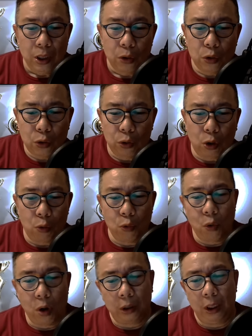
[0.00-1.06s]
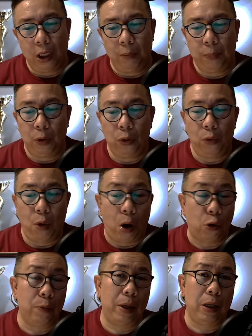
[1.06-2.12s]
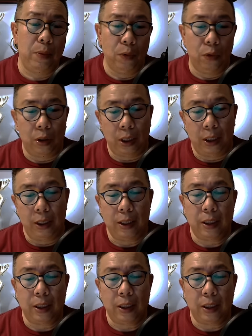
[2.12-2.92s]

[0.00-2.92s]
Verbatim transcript: Gusto na kumuwang nila pero ako'y mahimo kay